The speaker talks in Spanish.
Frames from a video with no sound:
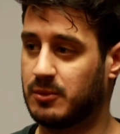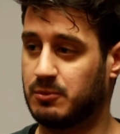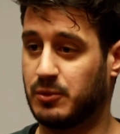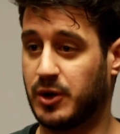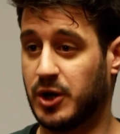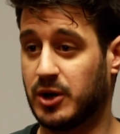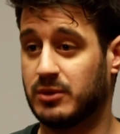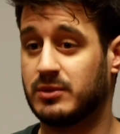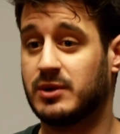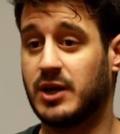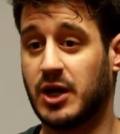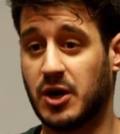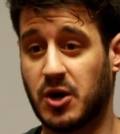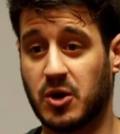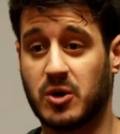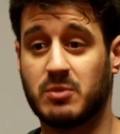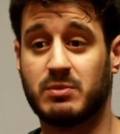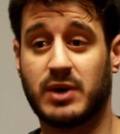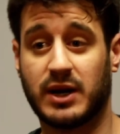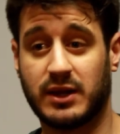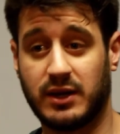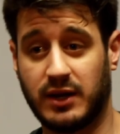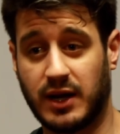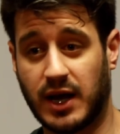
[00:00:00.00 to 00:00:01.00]
bueno, quiero
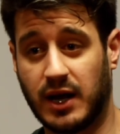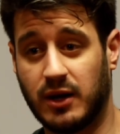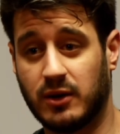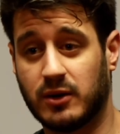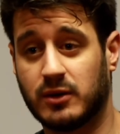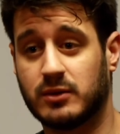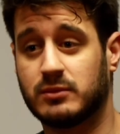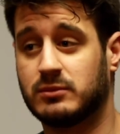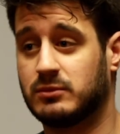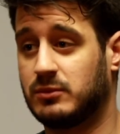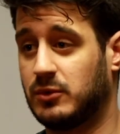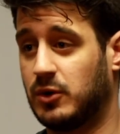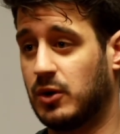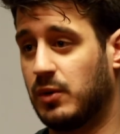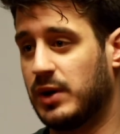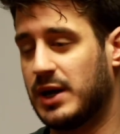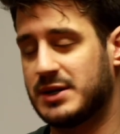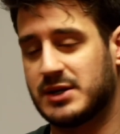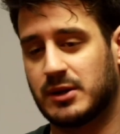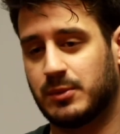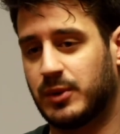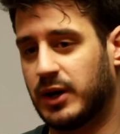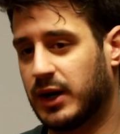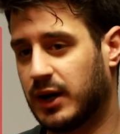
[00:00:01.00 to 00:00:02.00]
compartir algo, lo voy
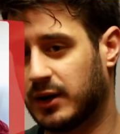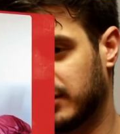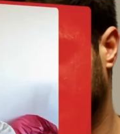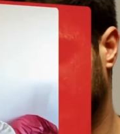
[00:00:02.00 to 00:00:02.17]
a hacer por acá.